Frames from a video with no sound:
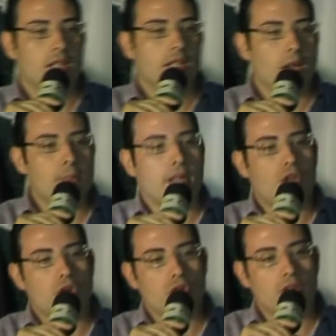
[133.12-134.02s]

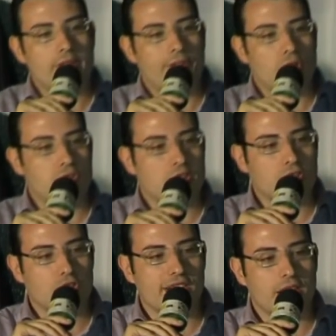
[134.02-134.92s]
ripercorrono le infauste
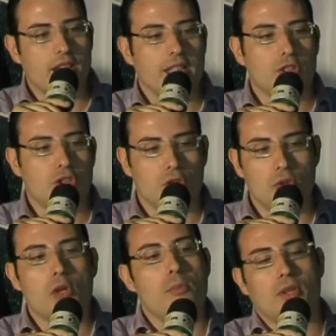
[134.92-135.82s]
gesta di
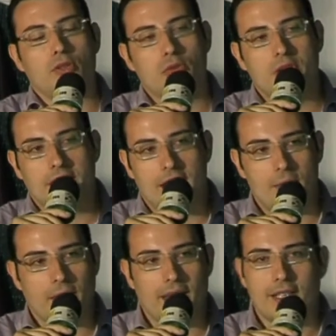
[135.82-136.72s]
calciatori o presunti
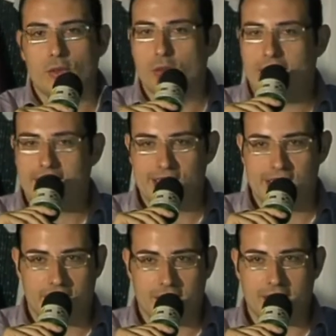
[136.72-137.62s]
tali, perché in alcuni casi
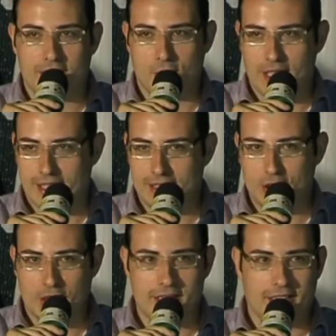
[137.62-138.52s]
si è trattato anche di
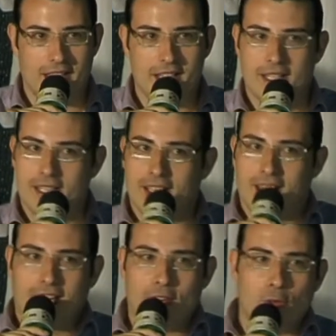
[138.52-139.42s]
gente
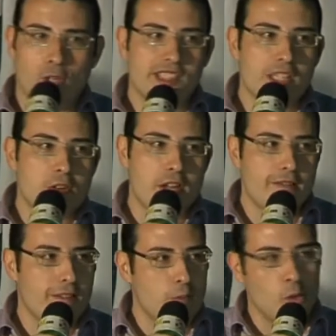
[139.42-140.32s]
che forse non
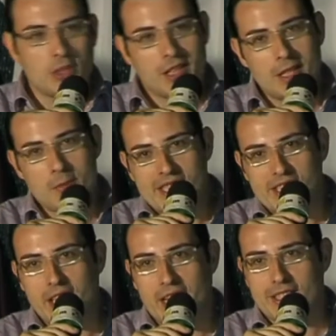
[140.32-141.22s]
aveva molta
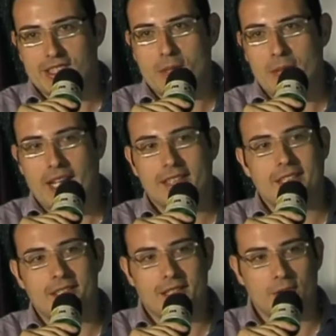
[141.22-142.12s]
dimestichezza, ma che ha
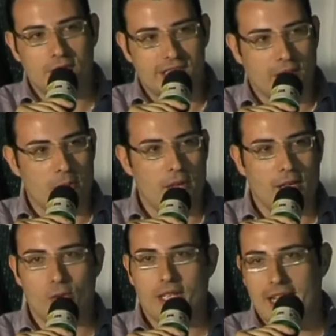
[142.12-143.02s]
tentato di
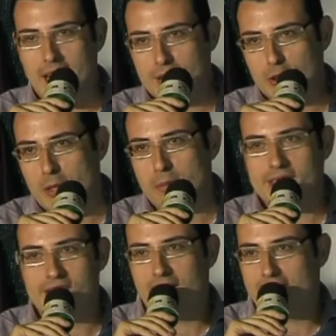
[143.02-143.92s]
strappare un ingaggio al
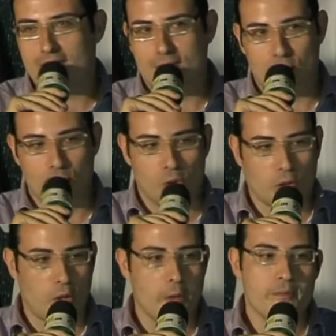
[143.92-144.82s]
presidente di turno